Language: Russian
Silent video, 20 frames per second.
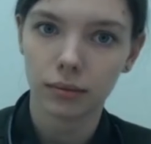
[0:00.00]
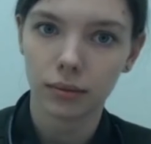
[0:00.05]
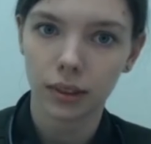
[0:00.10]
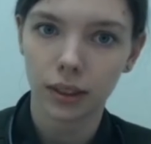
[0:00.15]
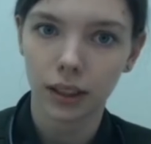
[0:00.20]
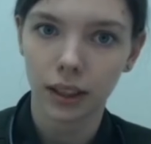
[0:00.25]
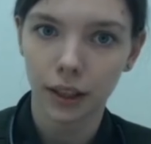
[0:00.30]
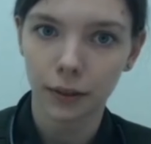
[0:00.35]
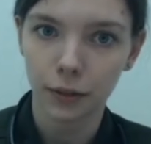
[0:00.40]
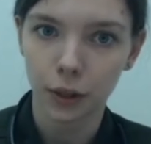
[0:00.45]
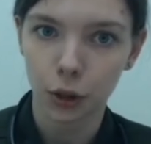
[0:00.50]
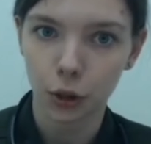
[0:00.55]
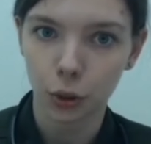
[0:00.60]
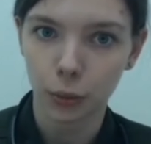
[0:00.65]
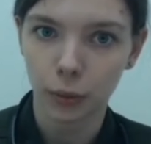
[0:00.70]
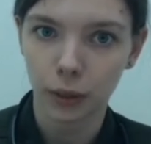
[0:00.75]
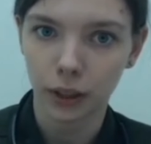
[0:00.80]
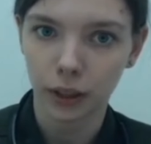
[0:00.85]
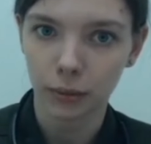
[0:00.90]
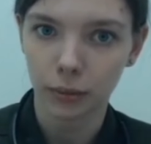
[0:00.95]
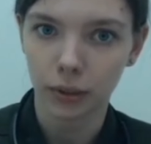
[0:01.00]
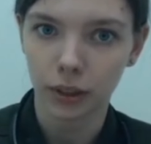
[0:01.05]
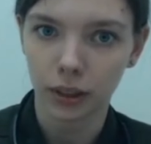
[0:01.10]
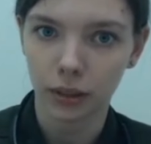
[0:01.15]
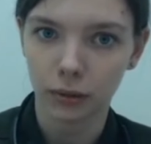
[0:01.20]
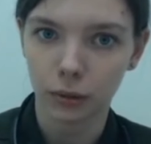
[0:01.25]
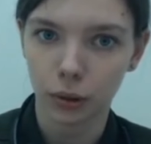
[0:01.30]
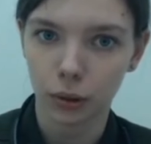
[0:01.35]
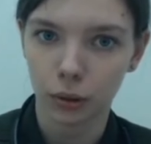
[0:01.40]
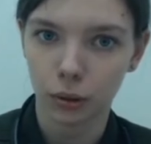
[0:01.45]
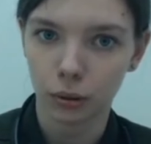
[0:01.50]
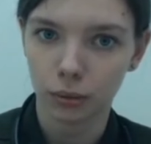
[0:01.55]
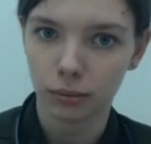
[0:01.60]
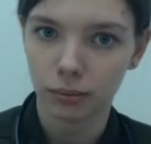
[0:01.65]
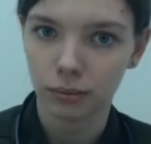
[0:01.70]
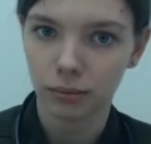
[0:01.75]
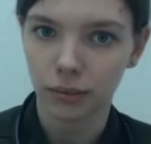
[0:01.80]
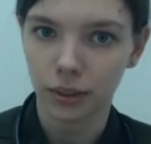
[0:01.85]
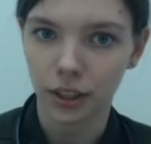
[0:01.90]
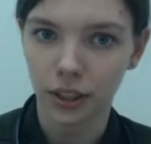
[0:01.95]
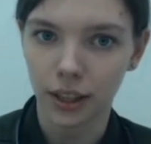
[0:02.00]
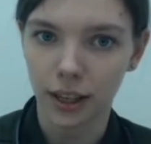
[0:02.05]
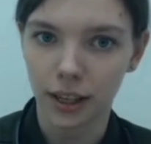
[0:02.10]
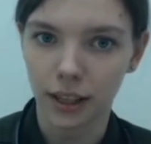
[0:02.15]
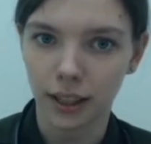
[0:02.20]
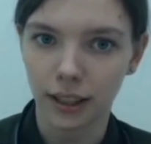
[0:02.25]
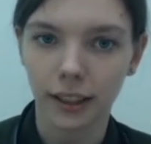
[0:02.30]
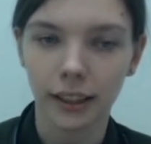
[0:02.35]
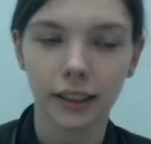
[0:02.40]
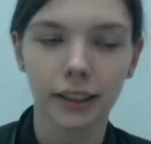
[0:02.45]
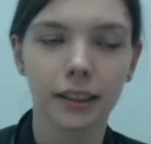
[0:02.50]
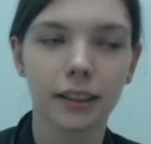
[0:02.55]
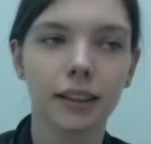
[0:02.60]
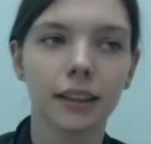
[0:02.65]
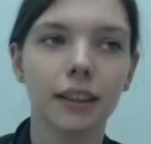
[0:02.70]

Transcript: главное, чтобы она была вот яркая.